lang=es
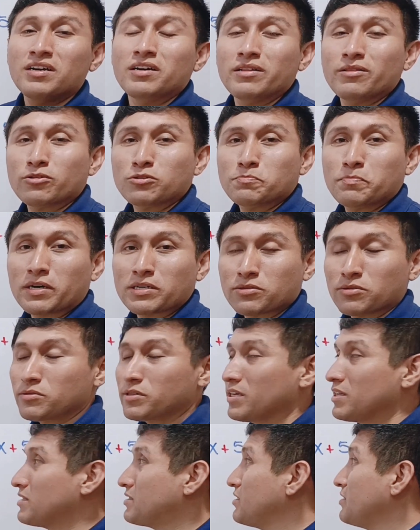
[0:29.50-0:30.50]
los pasos
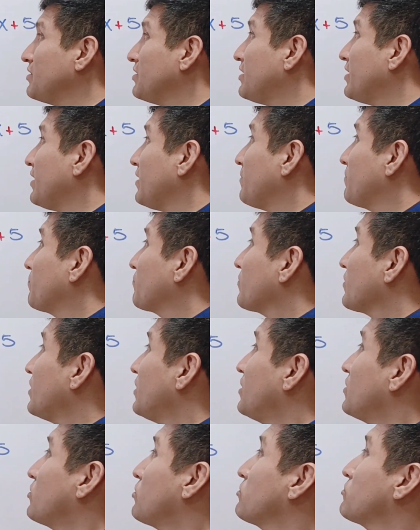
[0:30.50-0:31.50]
que les indiqué.
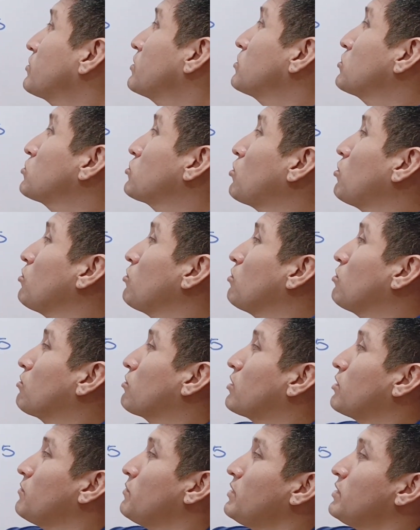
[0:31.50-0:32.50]
Entonces todo
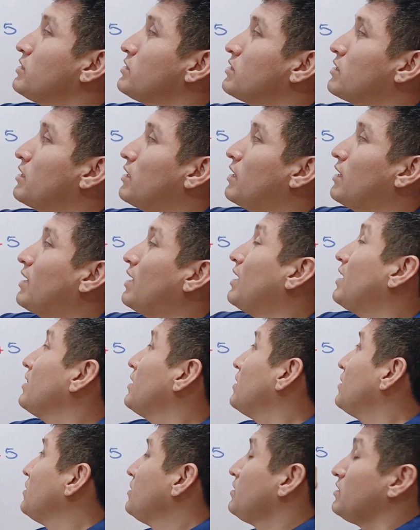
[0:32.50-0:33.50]
lo que ves a
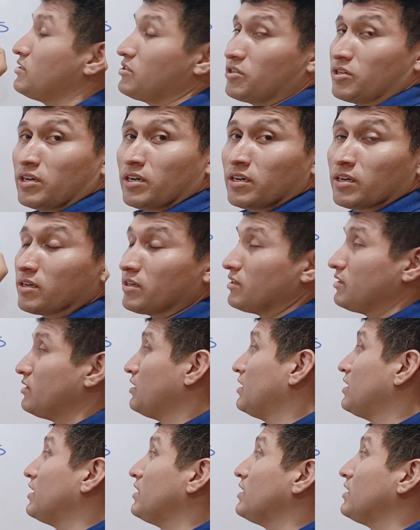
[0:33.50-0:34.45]
la derecha de la